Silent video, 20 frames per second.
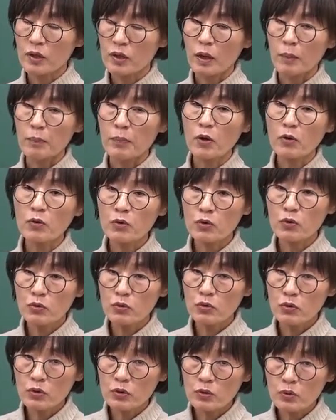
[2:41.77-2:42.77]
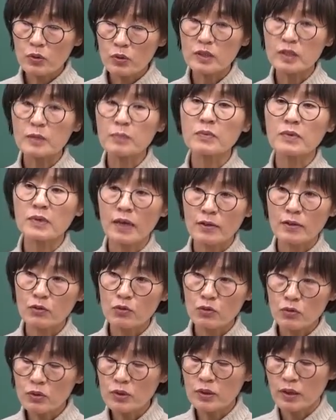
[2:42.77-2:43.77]
그러니까 평균율 또는
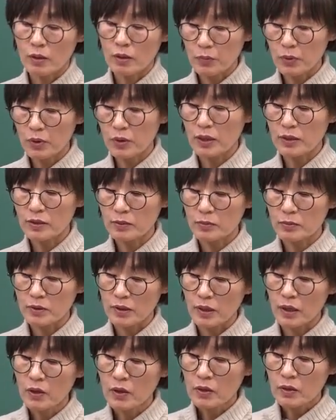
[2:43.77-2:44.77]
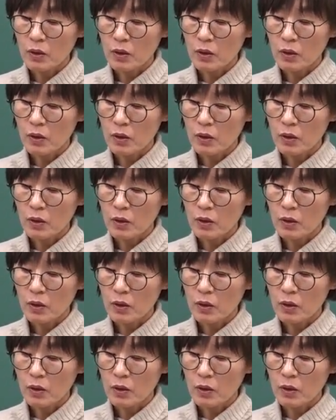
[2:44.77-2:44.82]
집단율이라고 표현하시면 돼.